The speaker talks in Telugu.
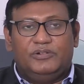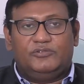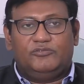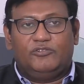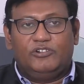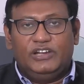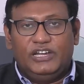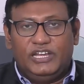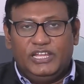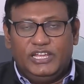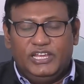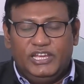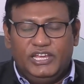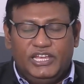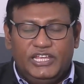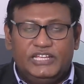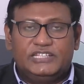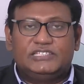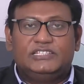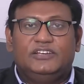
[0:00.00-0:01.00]
ట్వంటీ
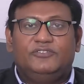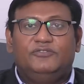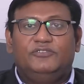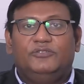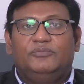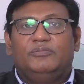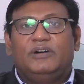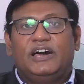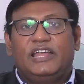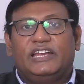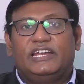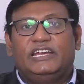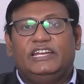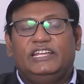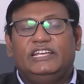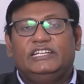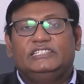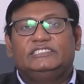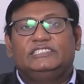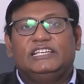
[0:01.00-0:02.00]
ఇయర్స్ ఆఫ్
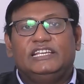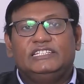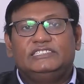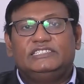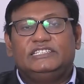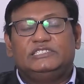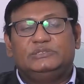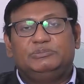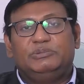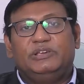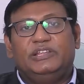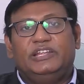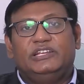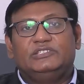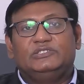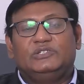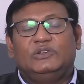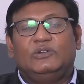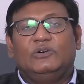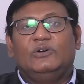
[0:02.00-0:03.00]
మార్కెటింగ్ అండ్ సేల్స్
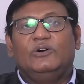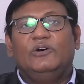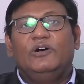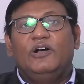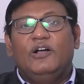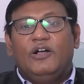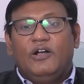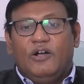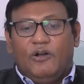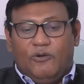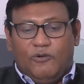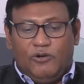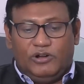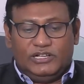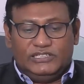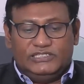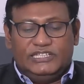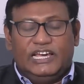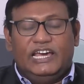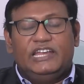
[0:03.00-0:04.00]
ఎక్స్పీరియన్స్లో
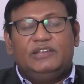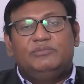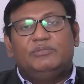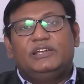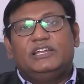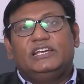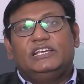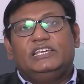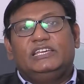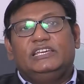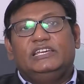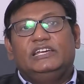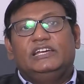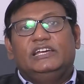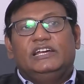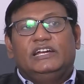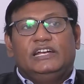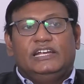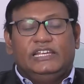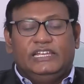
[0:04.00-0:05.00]
ఒకసారి మనకి
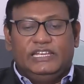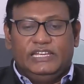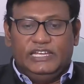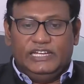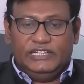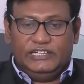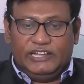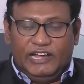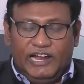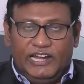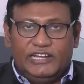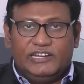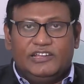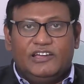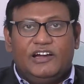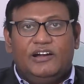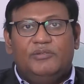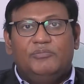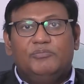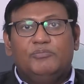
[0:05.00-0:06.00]
ఈ డాట్
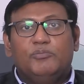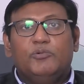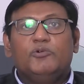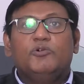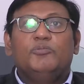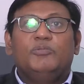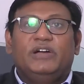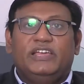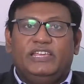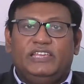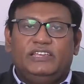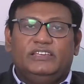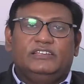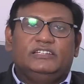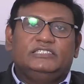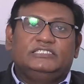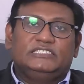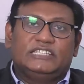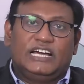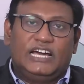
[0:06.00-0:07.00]
కామ్ బూమ్ అయ్యి
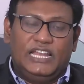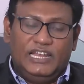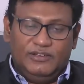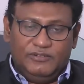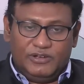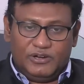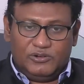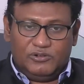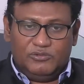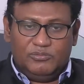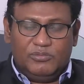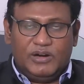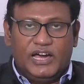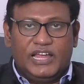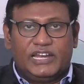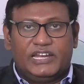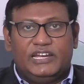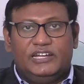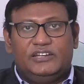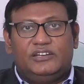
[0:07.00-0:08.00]
చాలా వరకు
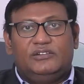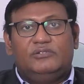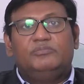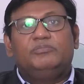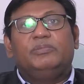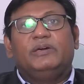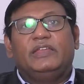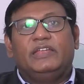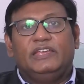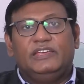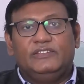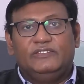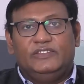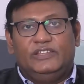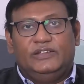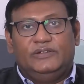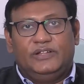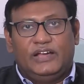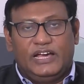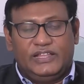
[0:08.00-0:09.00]
మార్కెట్
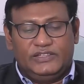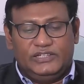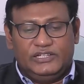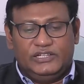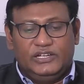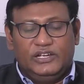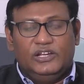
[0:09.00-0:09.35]
పెరిగింది అది